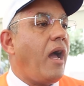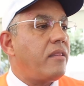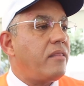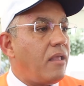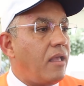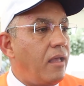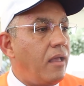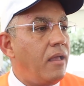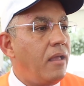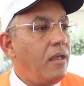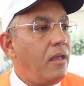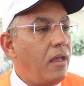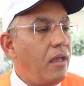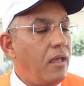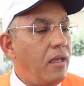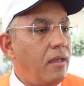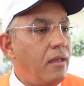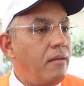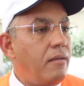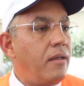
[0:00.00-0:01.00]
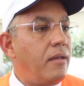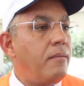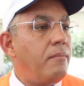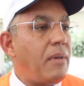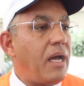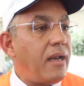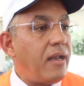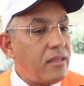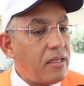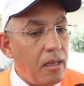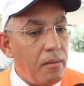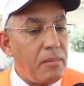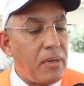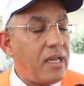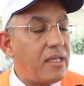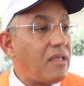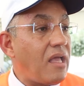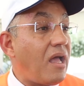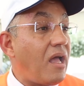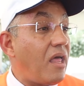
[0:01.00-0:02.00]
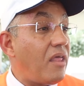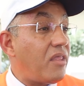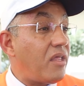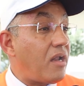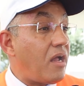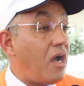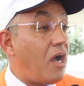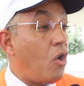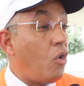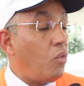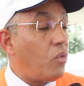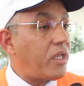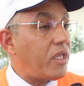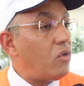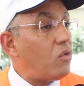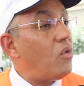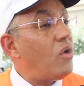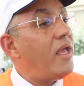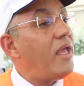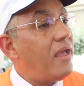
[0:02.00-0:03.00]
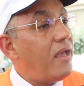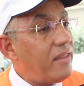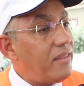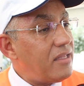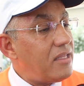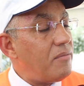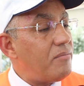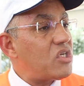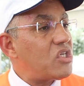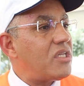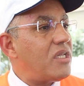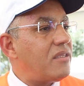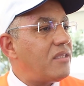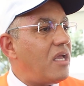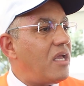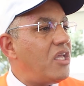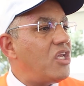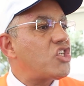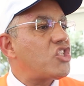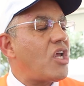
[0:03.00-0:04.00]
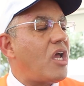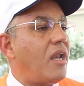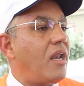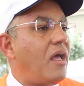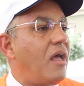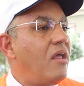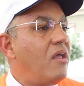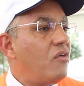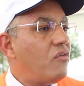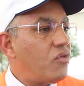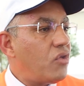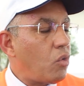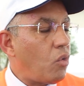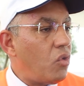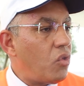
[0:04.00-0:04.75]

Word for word: حتى آه، معناتها مناطق خضراء وغيره هذه باش تنتهي ان شاء الله في